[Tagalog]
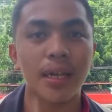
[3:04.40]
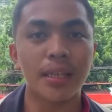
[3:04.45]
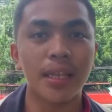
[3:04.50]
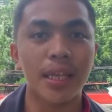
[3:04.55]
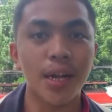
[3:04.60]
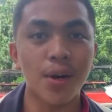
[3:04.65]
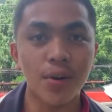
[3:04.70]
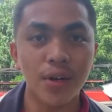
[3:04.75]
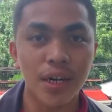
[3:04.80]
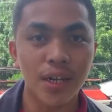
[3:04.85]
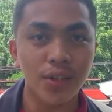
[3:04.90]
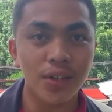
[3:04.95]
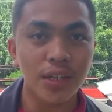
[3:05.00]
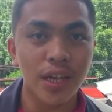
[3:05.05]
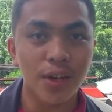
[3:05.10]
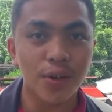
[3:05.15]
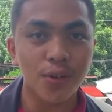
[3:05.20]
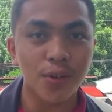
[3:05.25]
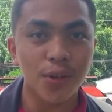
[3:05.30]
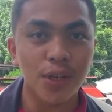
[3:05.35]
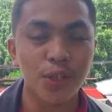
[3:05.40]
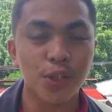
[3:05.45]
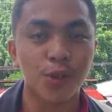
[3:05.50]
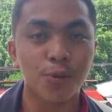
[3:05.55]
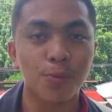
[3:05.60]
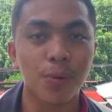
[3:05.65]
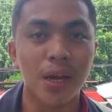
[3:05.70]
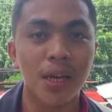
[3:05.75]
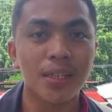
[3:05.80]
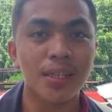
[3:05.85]
natanaw karon na gusto
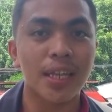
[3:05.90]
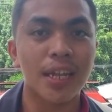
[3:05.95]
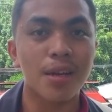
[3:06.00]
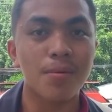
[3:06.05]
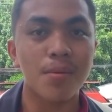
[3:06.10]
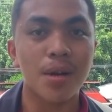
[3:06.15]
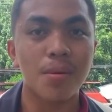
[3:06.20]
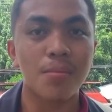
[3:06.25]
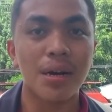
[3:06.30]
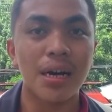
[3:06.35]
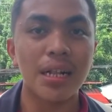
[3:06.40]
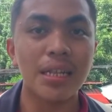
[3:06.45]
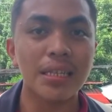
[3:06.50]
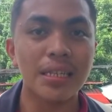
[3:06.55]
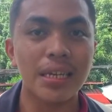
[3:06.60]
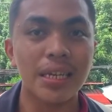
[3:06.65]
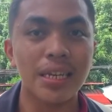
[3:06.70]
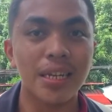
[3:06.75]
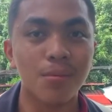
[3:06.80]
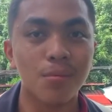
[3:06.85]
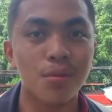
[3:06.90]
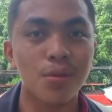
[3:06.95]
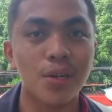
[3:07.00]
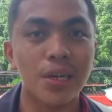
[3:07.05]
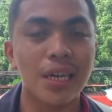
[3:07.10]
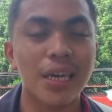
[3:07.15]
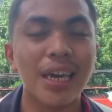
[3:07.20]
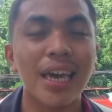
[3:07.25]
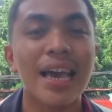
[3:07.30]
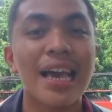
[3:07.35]
i-surprise ilang mga mahal sa
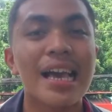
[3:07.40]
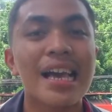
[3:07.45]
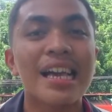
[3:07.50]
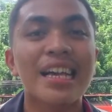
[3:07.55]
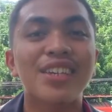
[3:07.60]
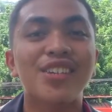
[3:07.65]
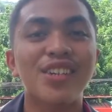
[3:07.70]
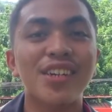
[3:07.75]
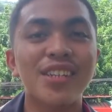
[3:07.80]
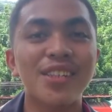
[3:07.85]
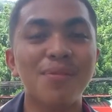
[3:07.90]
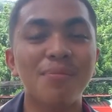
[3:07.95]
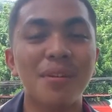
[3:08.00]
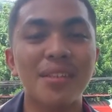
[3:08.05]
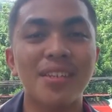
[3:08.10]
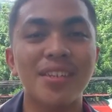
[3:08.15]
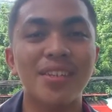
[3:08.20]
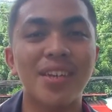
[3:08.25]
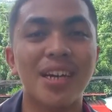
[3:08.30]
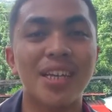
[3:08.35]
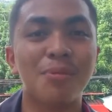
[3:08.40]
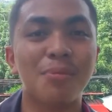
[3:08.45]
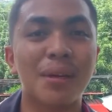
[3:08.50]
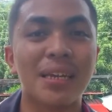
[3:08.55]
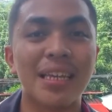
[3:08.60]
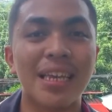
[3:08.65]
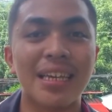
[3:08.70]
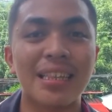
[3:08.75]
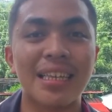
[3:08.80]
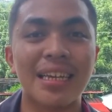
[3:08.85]
kinabuhi, just message us pag
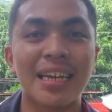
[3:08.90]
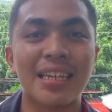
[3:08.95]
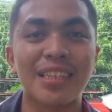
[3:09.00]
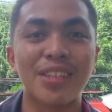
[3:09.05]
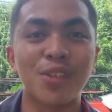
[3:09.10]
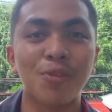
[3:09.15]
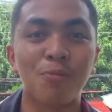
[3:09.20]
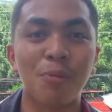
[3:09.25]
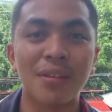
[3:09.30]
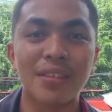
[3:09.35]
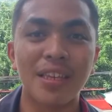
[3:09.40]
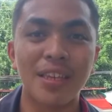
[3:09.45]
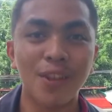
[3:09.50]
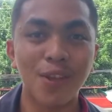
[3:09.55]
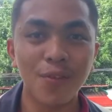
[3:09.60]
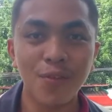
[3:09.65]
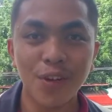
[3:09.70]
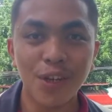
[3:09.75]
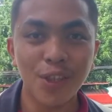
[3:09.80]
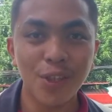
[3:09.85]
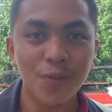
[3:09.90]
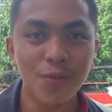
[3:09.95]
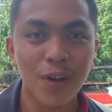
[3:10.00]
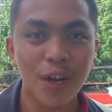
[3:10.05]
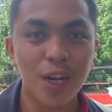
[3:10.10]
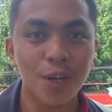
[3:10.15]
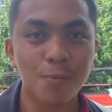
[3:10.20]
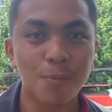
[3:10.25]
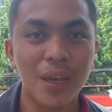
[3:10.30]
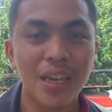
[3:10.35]
ang tagahati surprise. And don't forget to
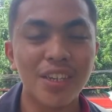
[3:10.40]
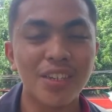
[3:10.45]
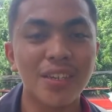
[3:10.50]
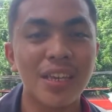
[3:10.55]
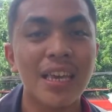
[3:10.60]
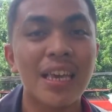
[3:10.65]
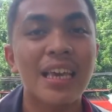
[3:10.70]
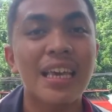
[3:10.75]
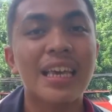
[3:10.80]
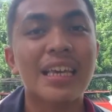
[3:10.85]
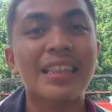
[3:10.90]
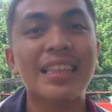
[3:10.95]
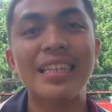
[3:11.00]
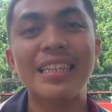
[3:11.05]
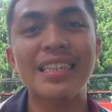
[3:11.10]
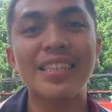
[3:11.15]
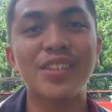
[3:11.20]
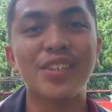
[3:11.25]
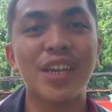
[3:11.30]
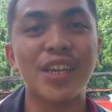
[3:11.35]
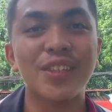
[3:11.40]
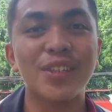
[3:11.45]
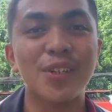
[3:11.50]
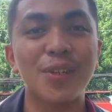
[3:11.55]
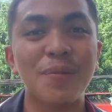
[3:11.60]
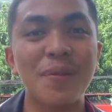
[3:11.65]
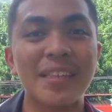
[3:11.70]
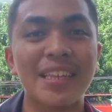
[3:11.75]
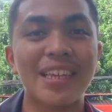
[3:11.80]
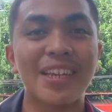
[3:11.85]
follow our page. This is Jason
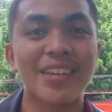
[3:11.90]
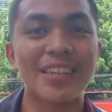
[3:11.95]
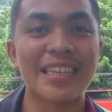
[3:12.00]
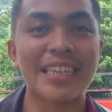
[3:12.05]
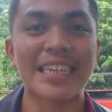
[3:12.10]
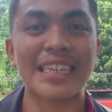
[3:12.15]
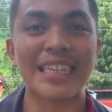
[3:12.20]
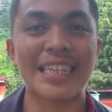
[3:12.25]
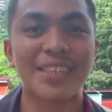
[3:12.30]
Rita, your tagahati